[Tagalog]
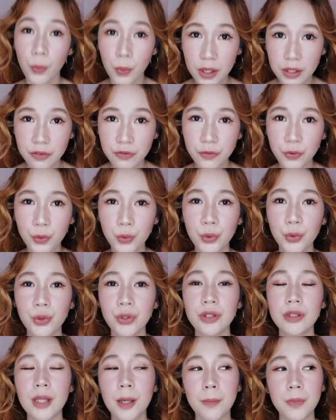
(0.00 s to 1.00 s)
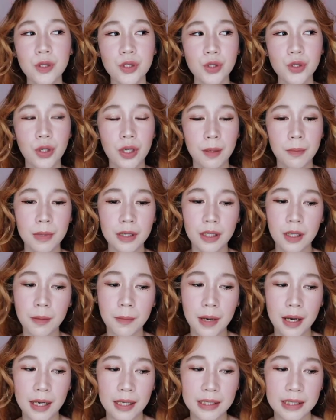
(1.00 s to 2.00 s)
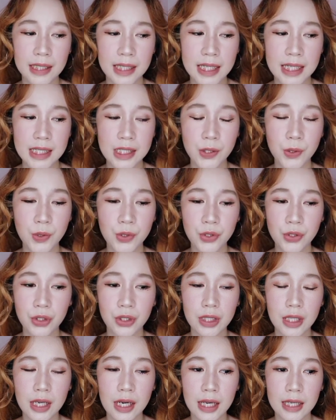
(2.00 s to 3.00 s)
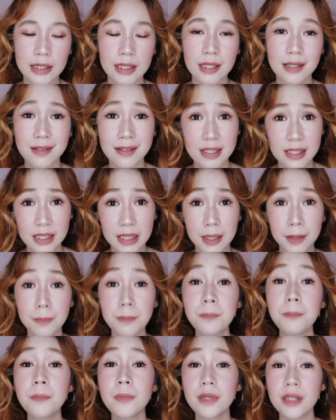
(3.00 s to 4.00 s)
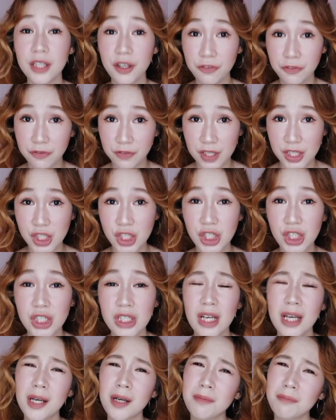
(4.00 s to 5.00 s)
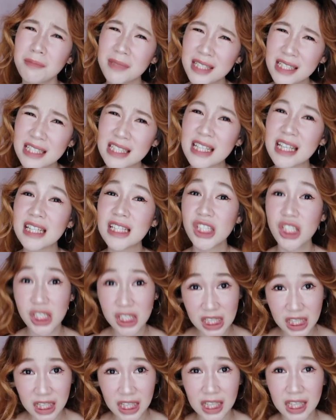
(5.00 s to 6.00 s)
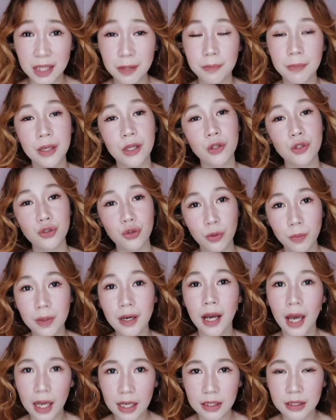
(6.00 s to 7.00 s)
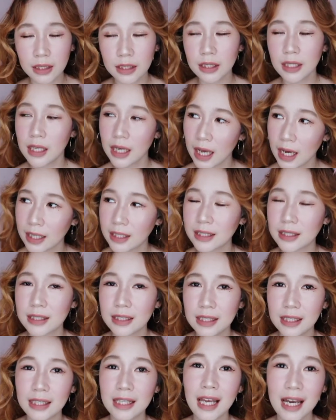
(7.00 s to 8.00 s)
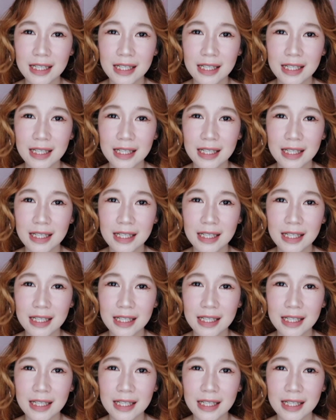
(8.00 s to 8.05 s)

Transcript: wet food. Tapos, yung iba naman is gusto nila ng steam na fish. Minsan, chicken. Pero, sobrang arte nila. Hindi